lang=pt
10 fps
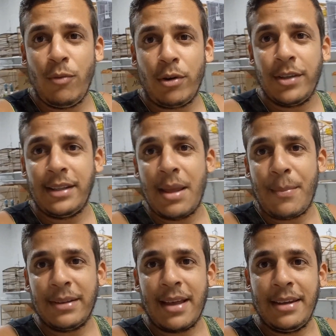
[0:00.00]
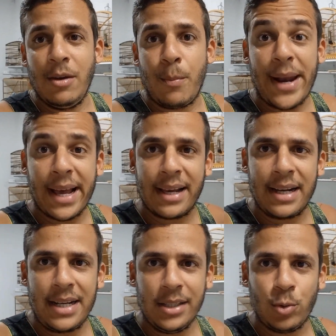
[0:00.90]
se você tem passarinho para
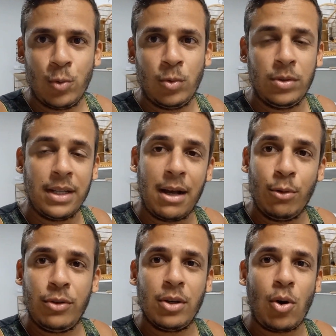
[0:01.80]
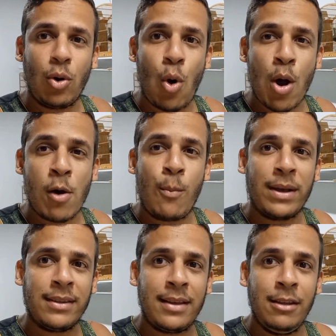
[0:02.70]
canto, não se coloque com o
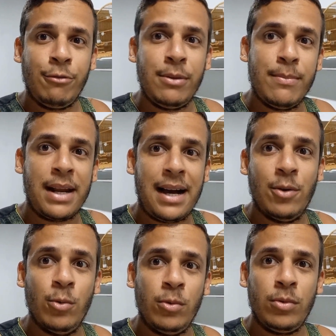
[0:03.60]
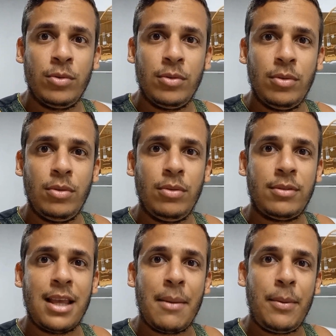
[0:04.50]
passarinho fibrado.
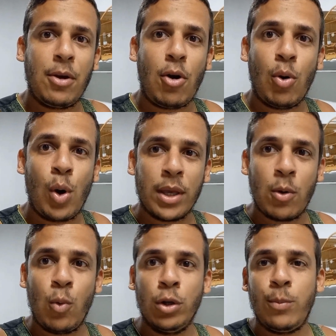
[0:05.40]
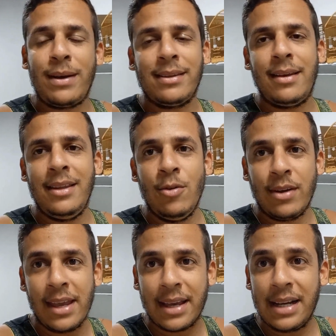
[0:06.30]
Sempre coloque com outro
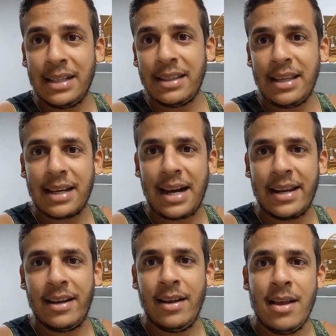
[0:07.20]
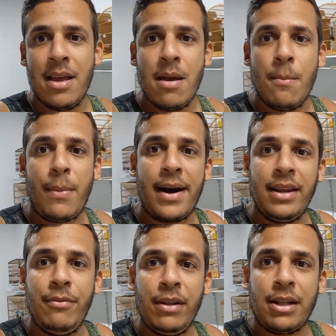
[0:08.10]
passarinho que cante de cara,
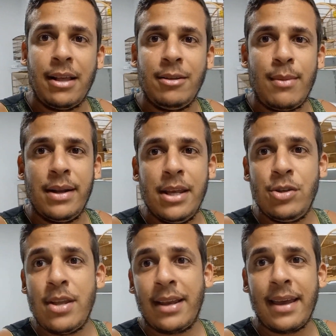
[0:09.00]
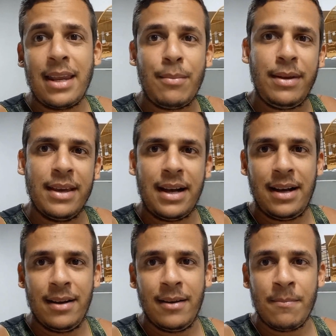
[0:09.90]
para evitar esse manejo de querer
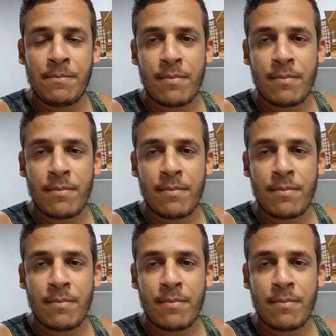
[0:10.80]
brigar.